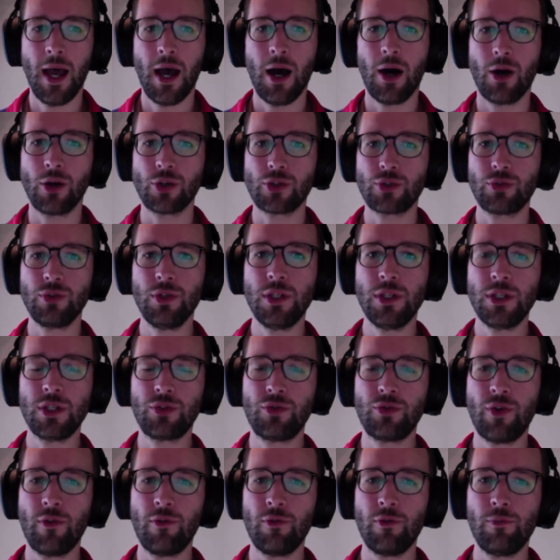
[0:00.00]
Ensuite,
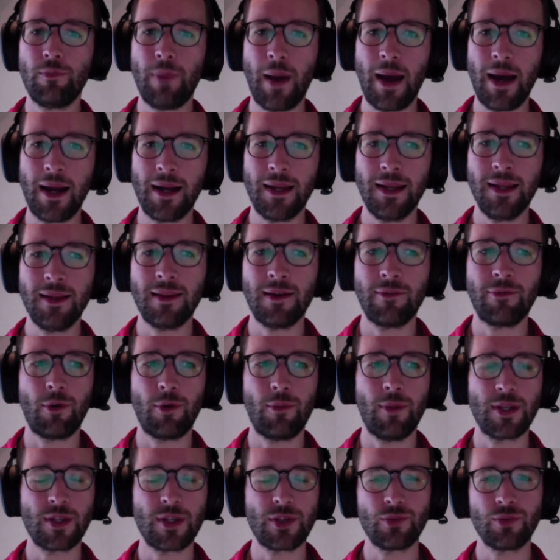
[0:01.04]
je vais vous parler
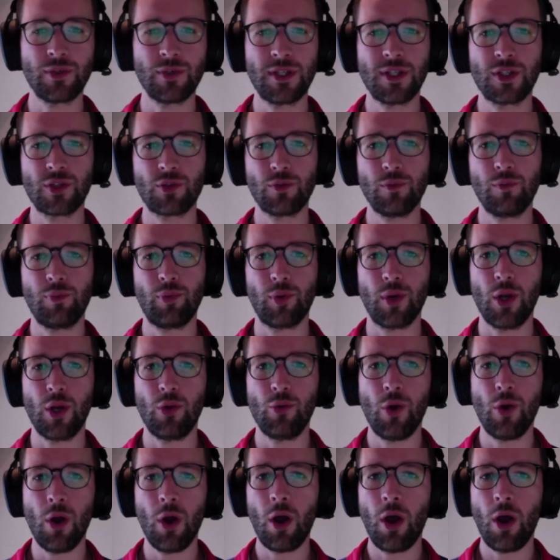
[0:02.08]
d'informations qui sont pour les
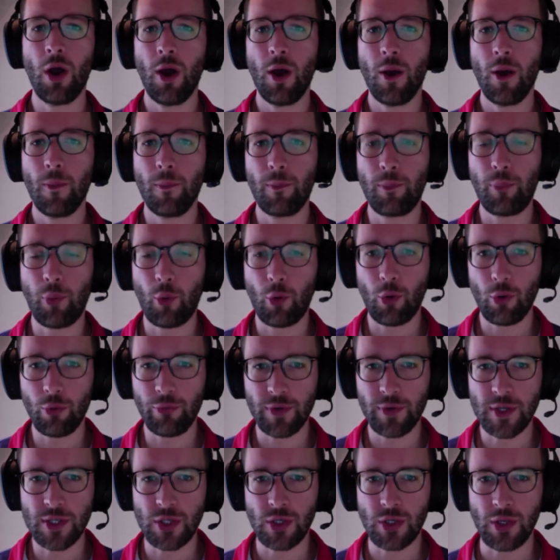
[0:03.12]
loueurs
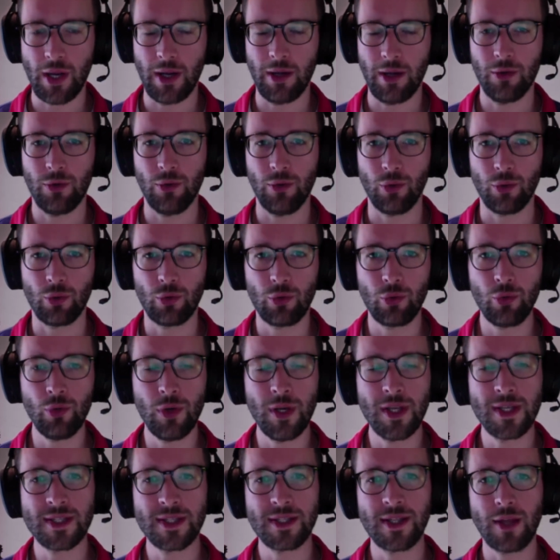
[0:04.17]
professionnels, donc tous
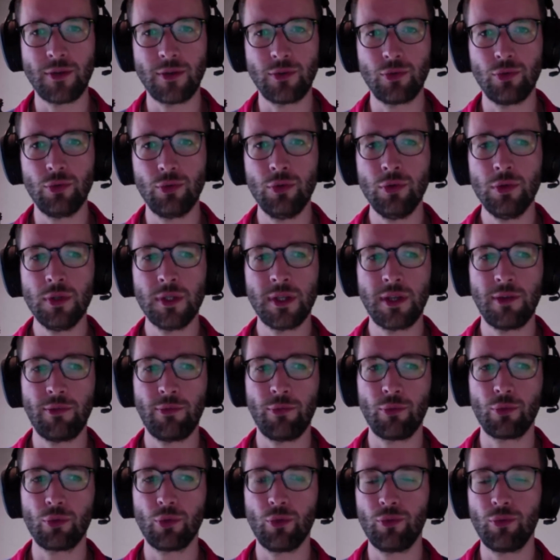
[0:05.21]
les statuts qui
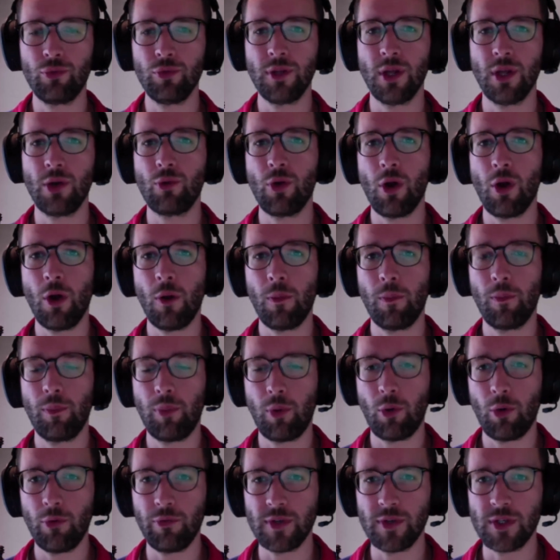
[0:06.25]
font de vous des loueurs
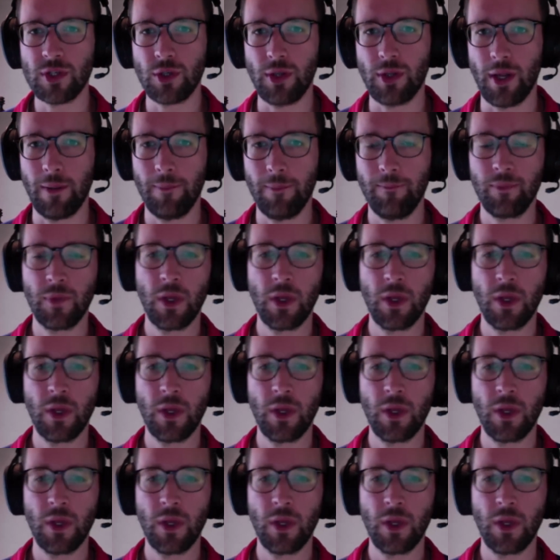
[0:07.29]
professionnels.